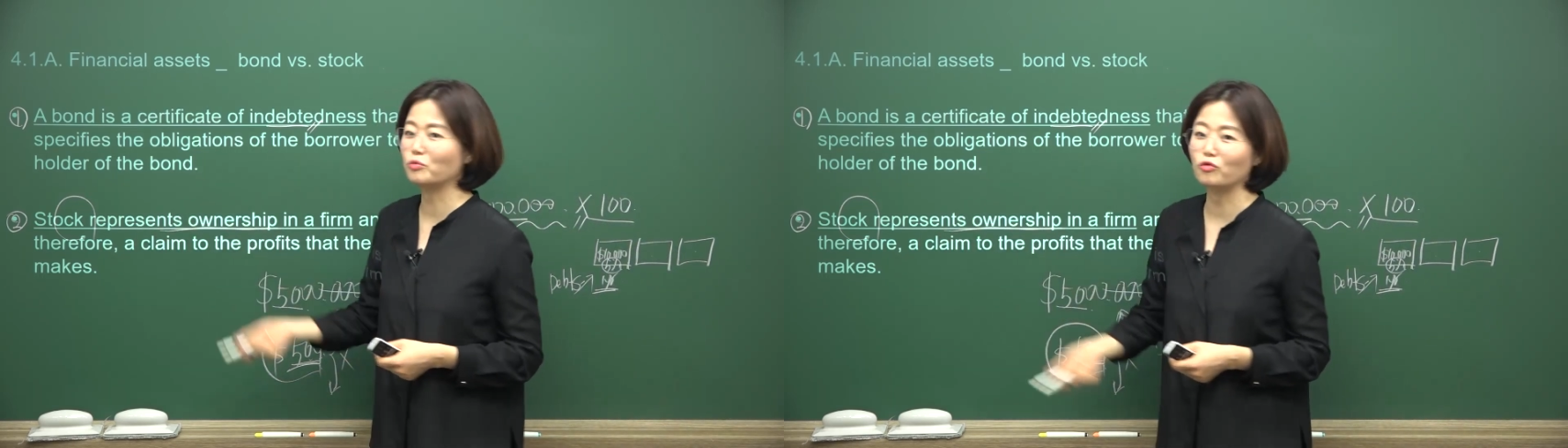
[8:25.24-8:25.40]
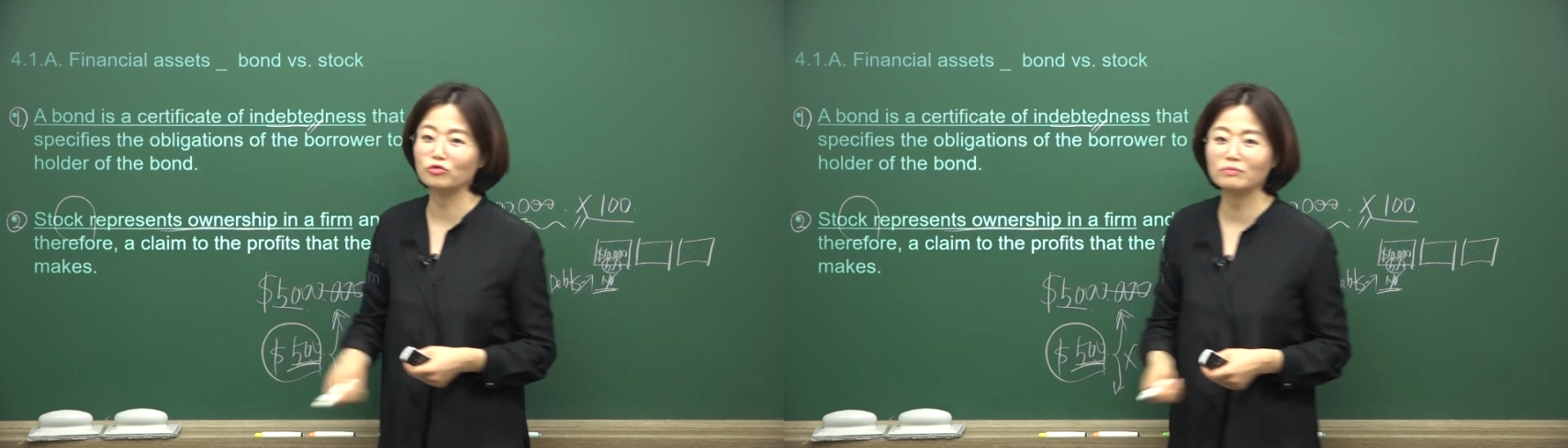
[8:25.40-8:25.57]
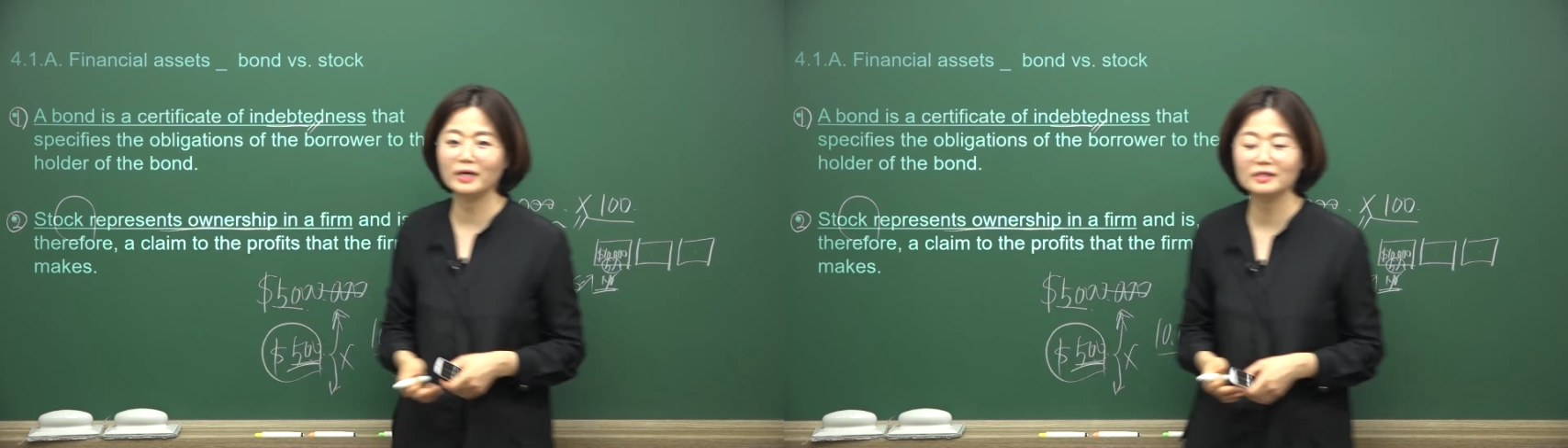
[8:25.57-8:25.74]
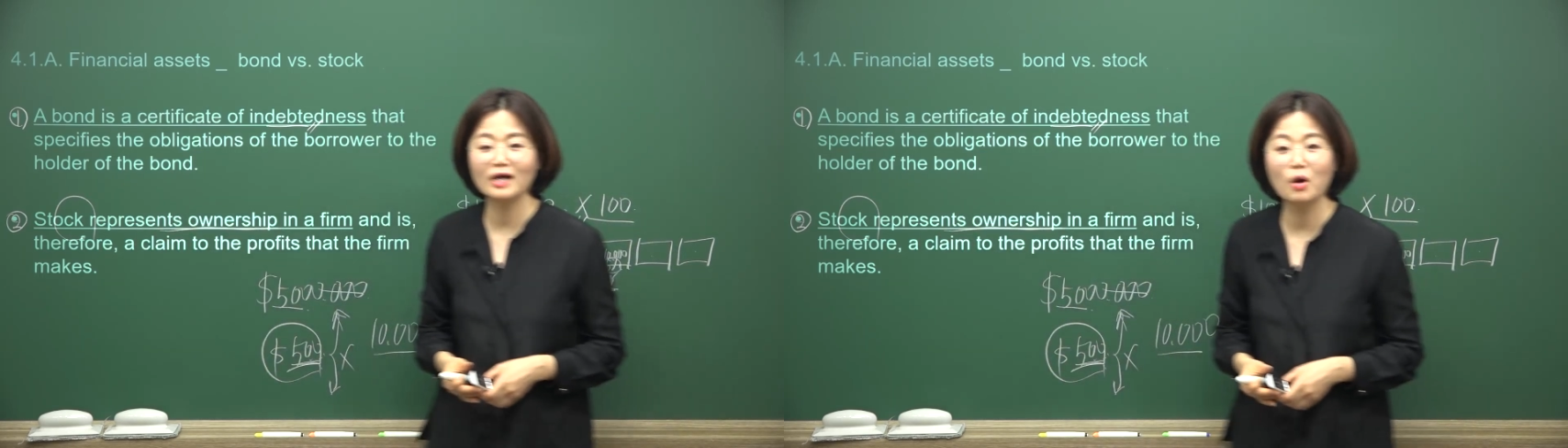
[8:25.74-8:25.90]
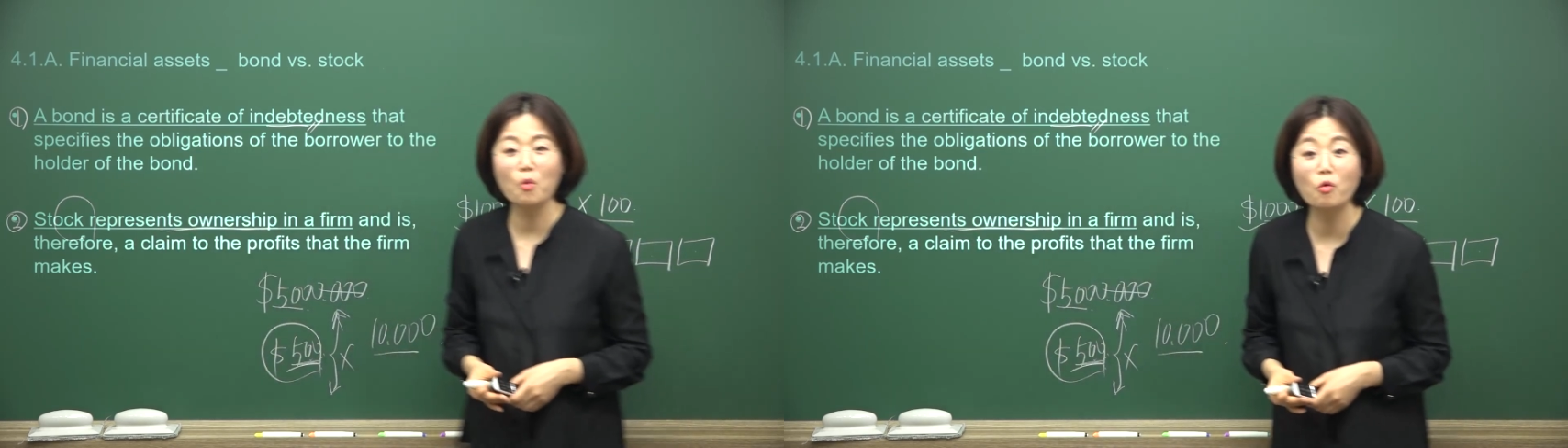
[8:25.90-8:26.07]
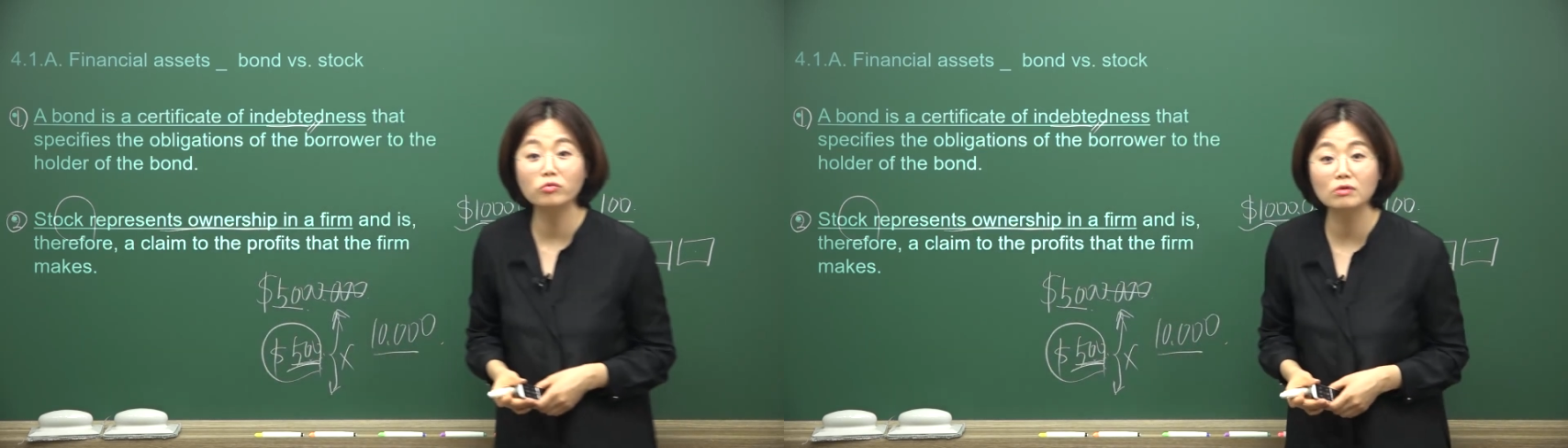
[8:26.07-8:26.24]
뭐를 받아?
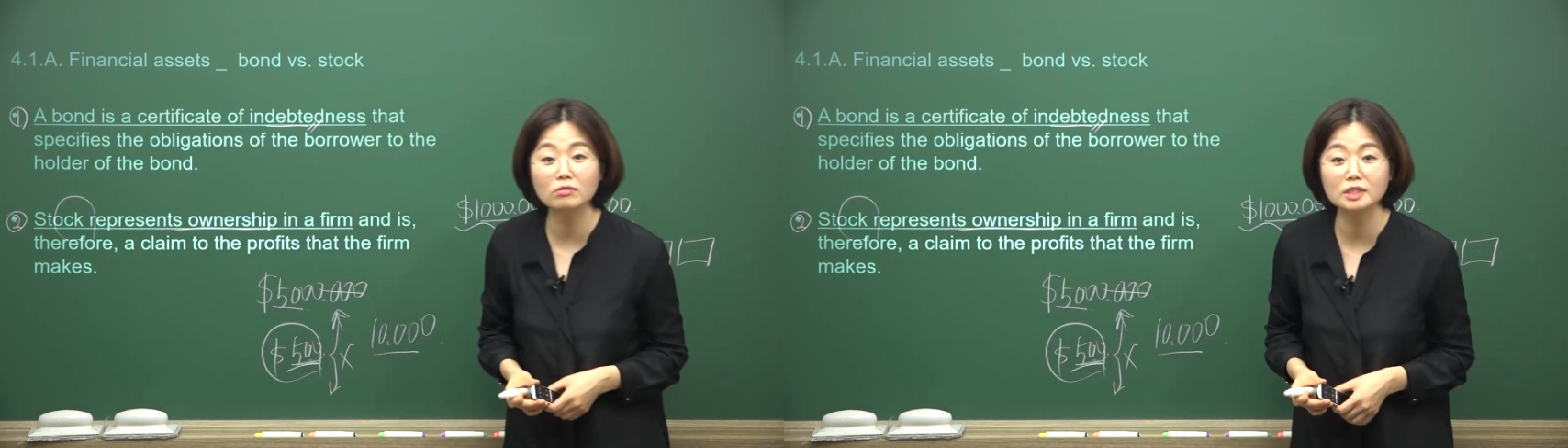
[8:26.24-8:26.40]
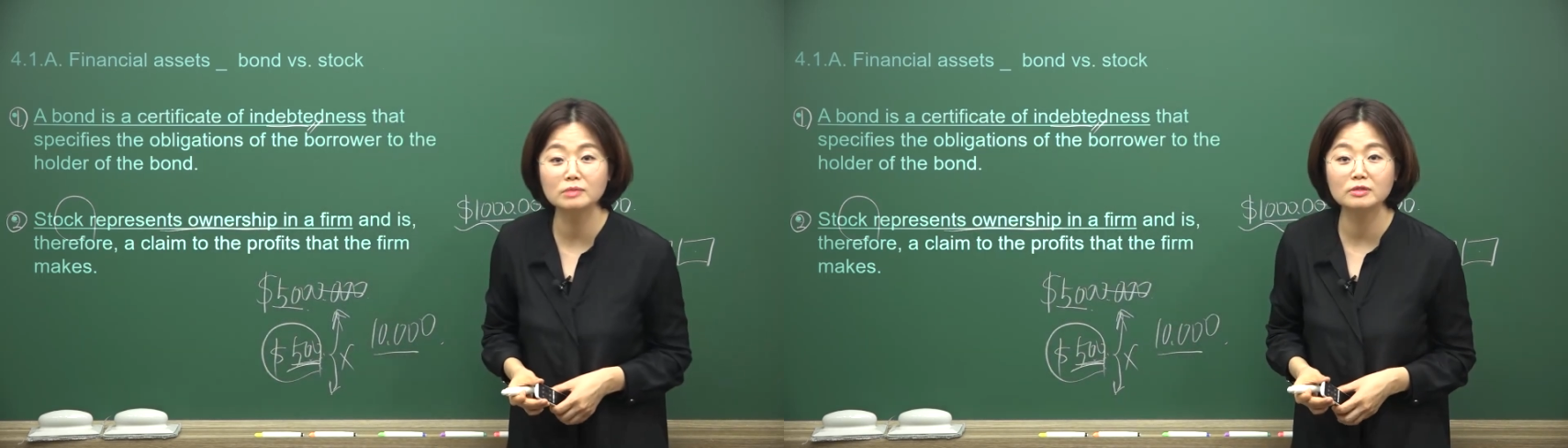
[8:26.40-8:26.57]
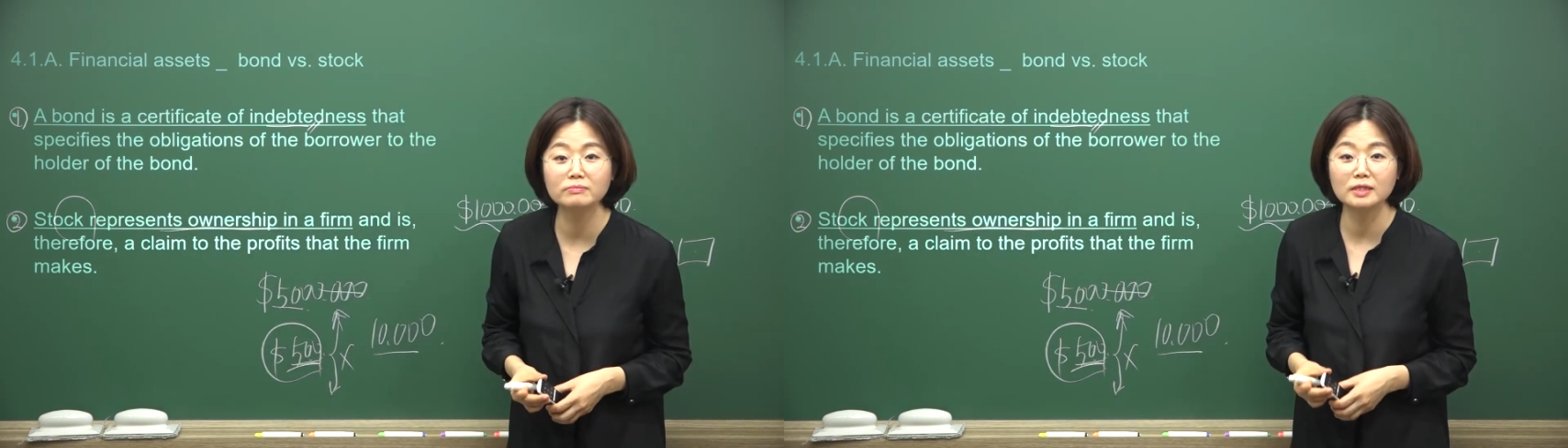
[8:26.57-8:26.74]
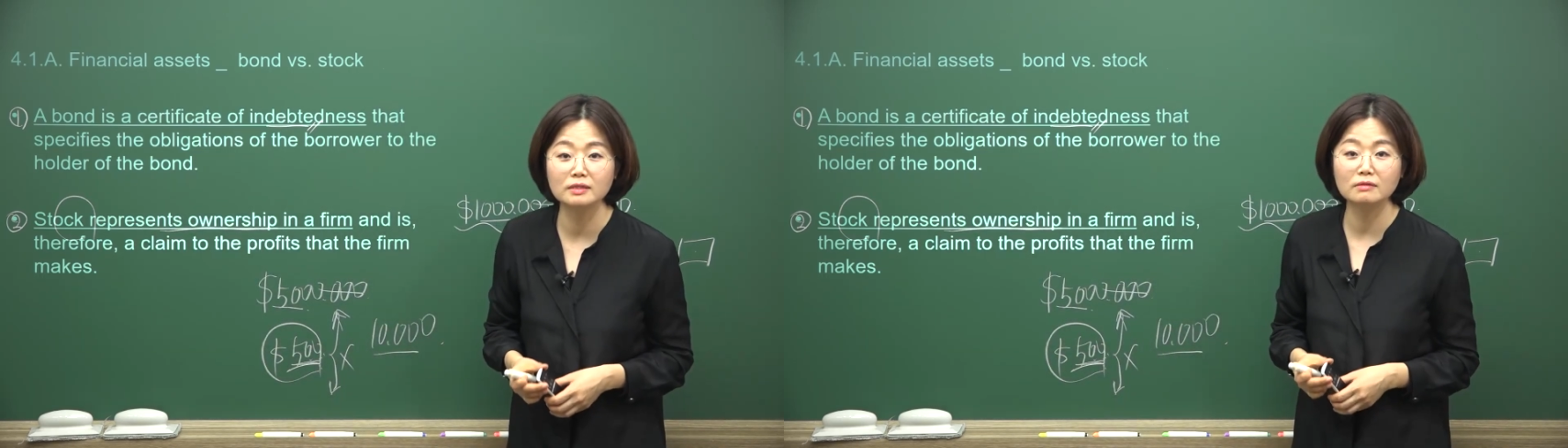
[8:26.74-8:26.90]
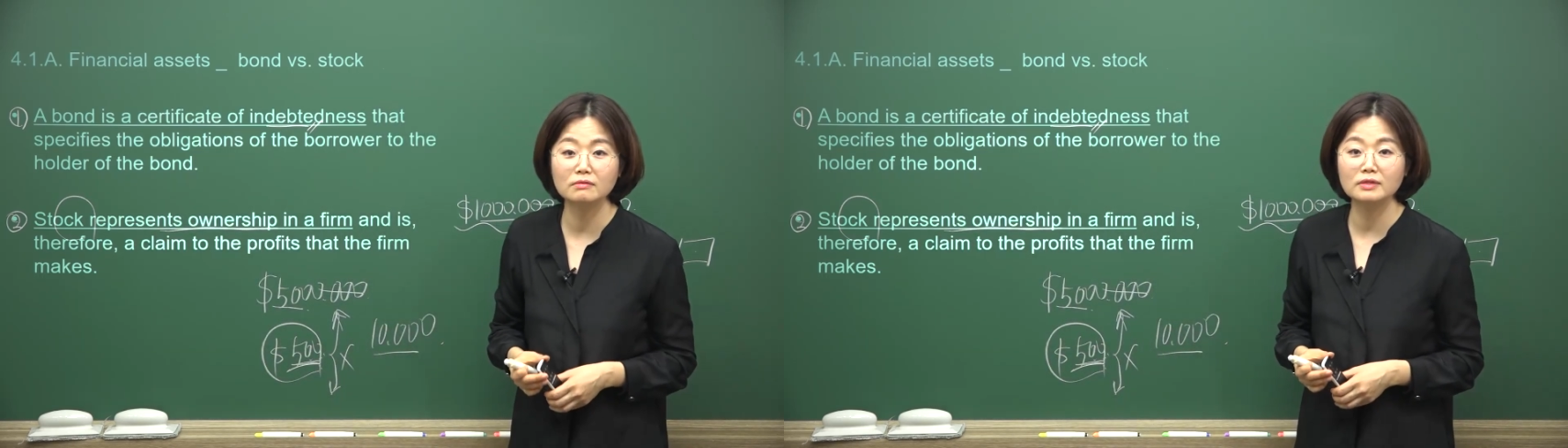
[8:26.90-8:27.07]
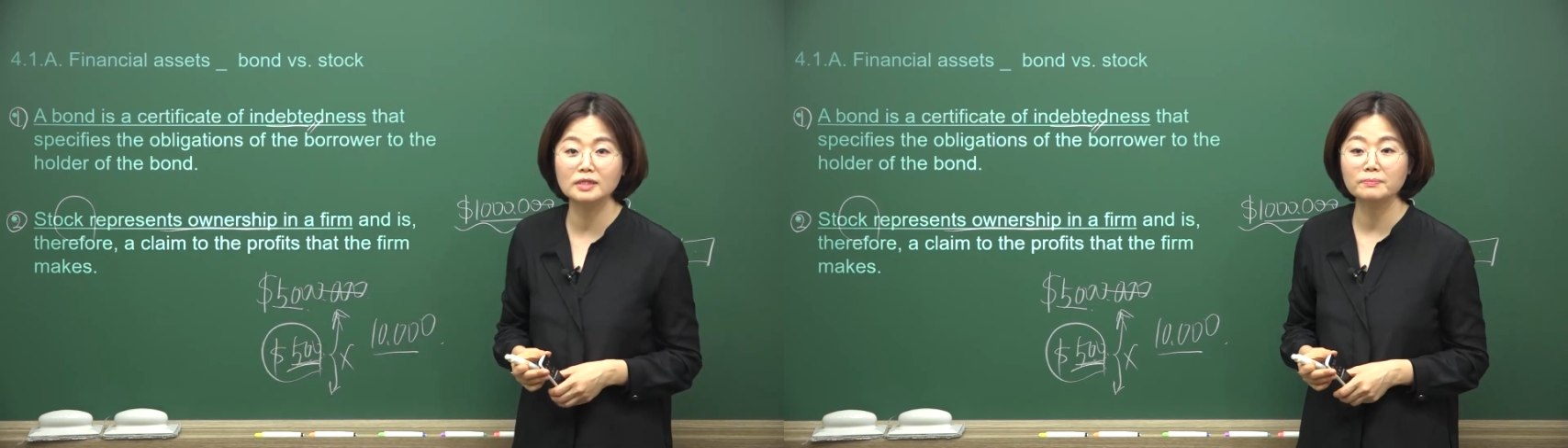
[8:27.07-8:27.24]
오너십을 받는
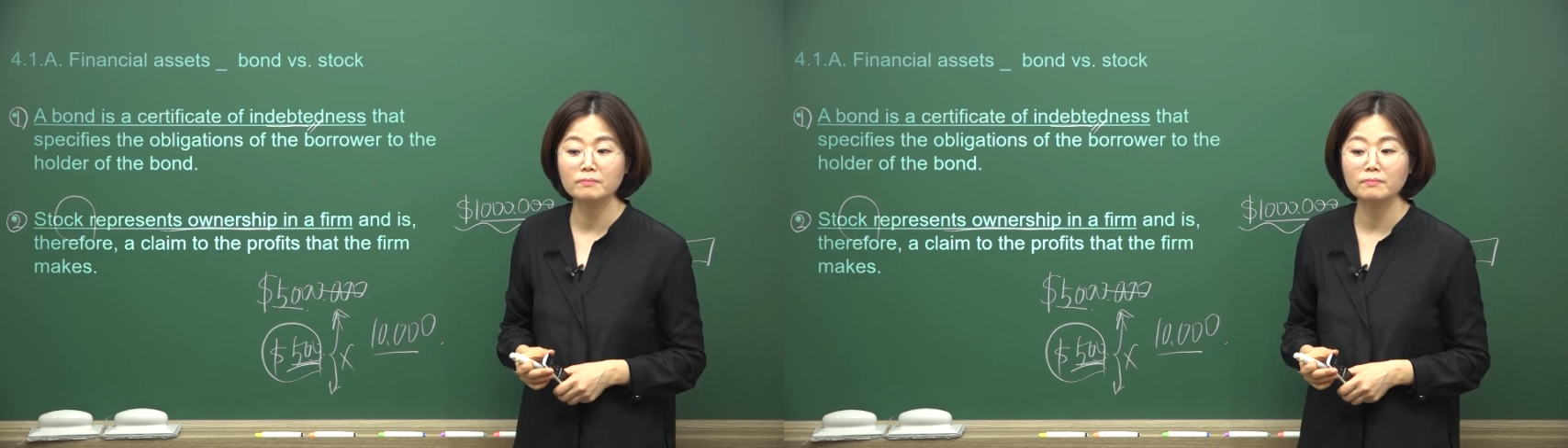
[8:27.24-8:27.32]
거야.